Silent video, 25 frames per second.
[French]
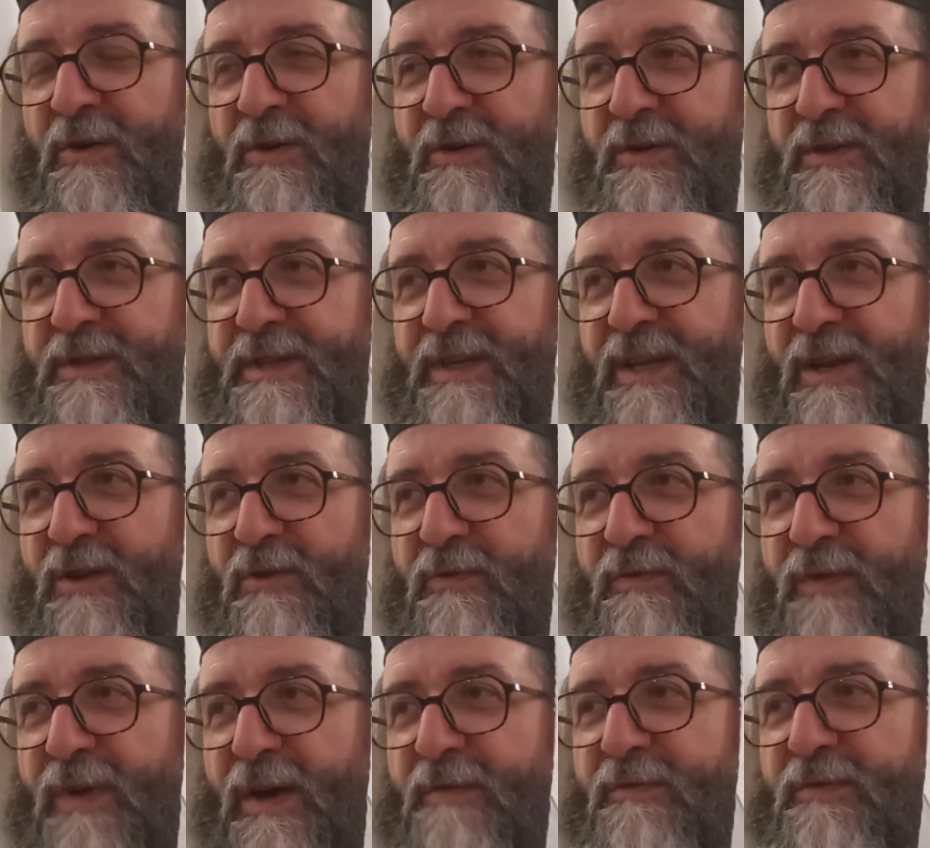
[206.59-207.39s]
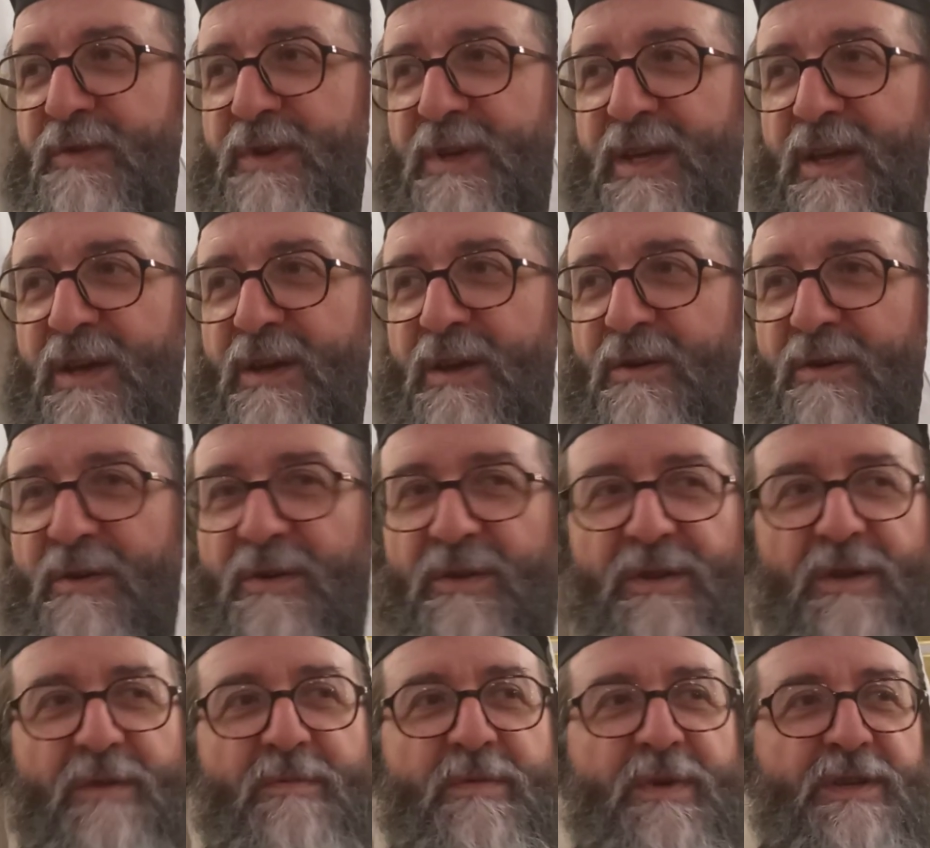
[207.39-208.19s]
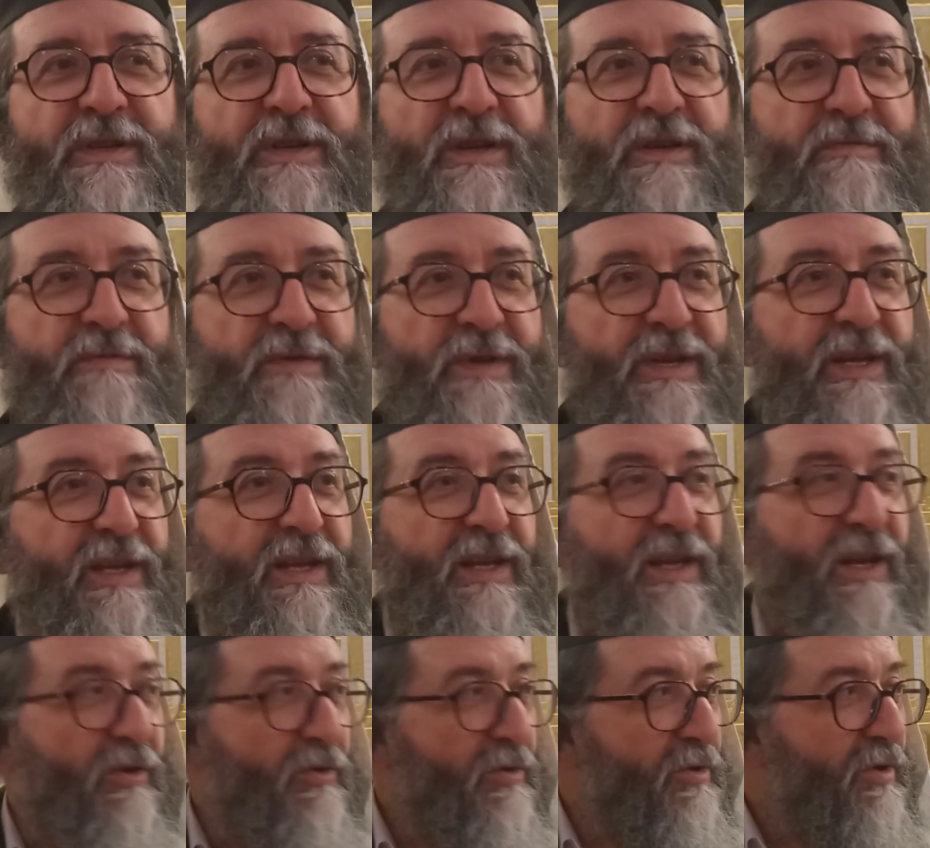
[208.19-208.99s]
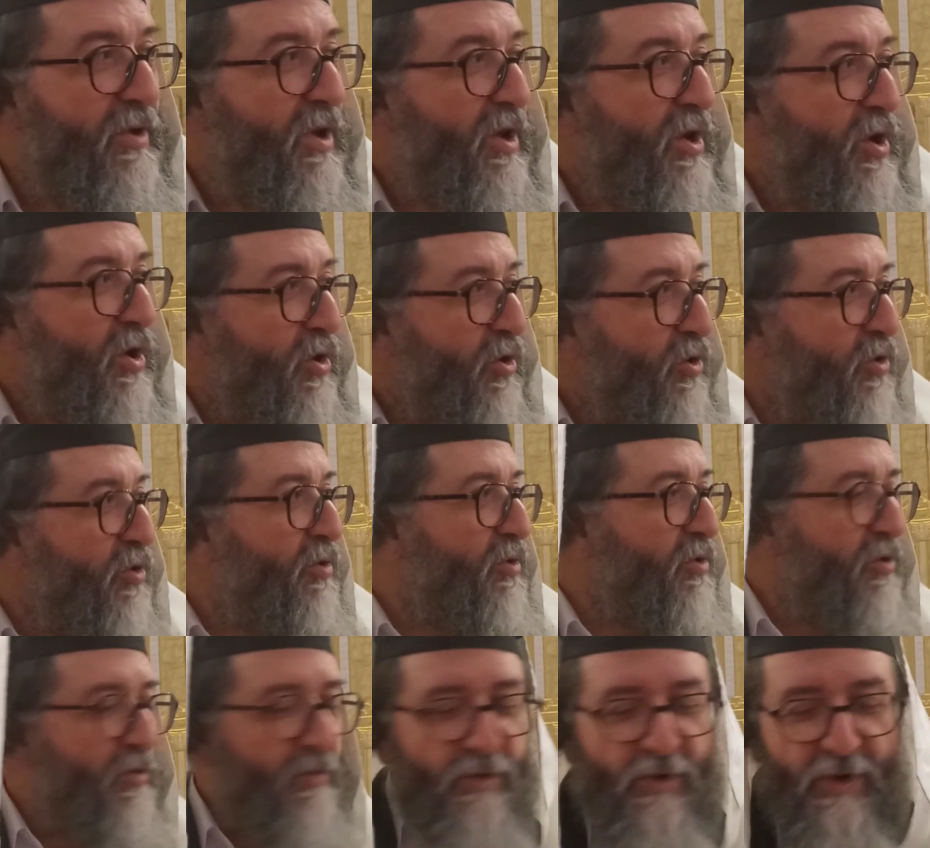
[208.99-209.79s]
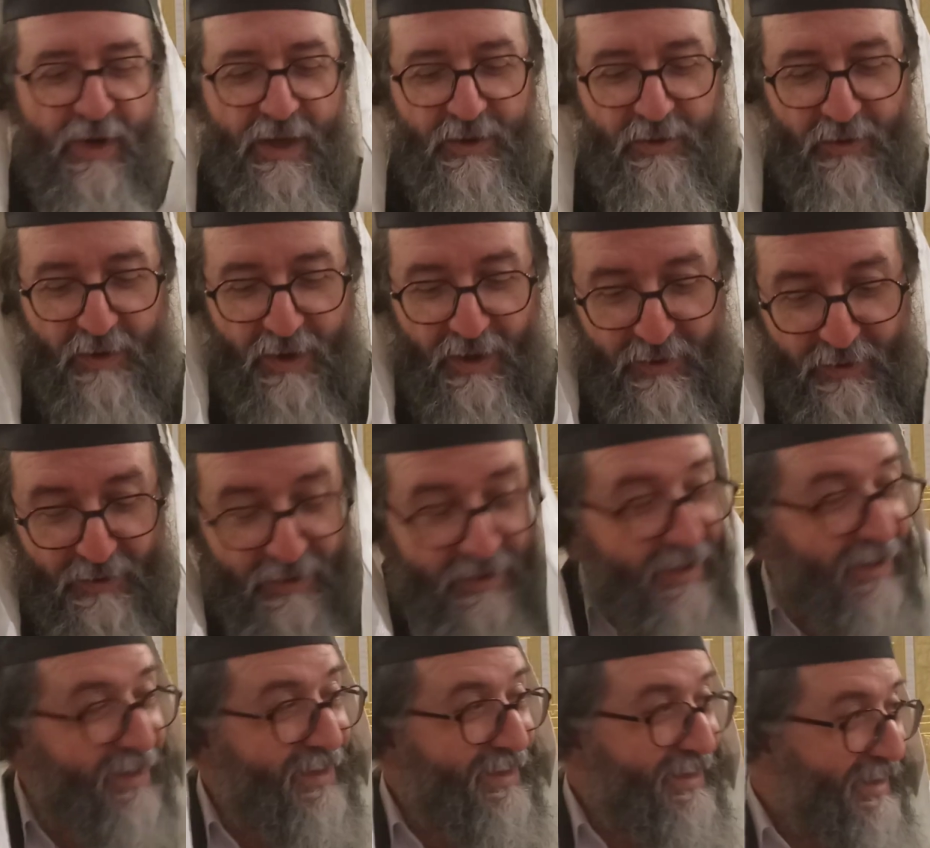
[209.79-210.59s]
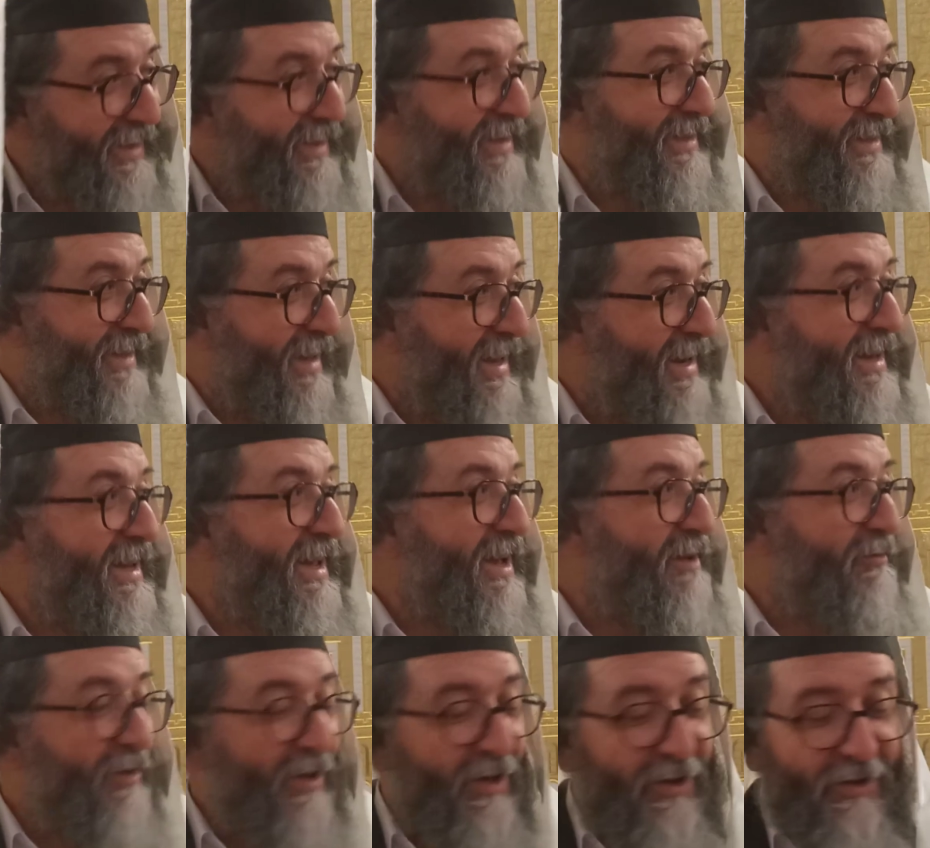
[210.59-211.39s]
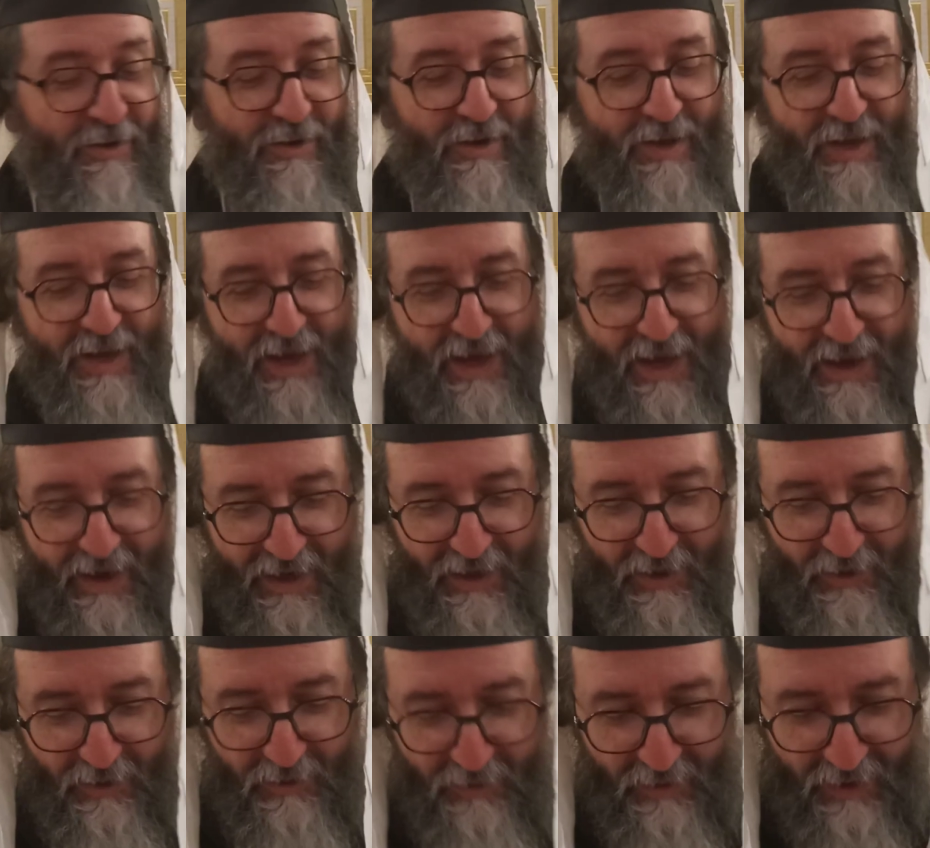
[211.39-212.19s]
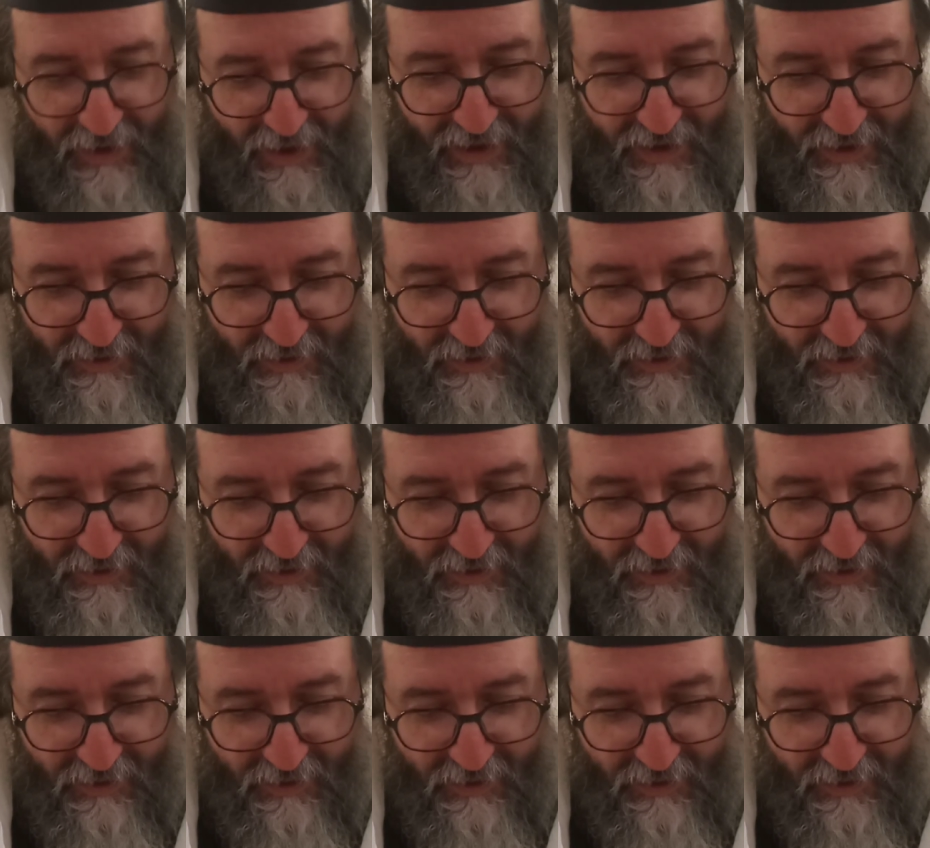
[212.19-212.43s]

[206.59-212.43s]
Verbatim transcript: c'est le vav qui est euh, dans Parashat Shmini, qui est le, milieu de la Torah. Donc euh, c'est un lien avec, avec la Torah.